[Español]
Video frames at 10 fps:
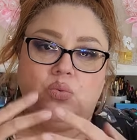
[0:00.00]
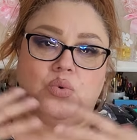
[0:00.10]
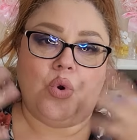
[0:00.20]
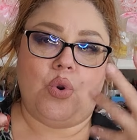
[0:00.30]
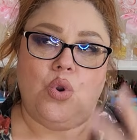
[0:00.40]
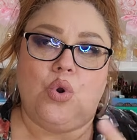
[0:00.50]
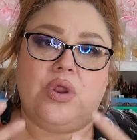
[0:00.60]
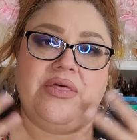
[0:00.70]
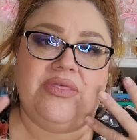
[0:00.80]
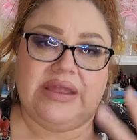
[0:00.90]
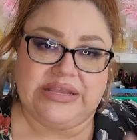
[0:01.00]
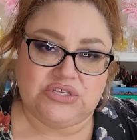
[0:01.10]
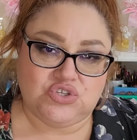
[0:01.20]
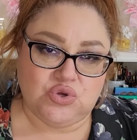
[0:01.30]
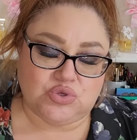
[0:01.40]
un olor
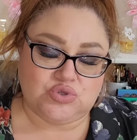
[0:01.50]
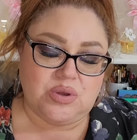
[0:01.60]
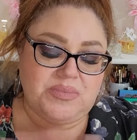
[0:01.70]
delicioso,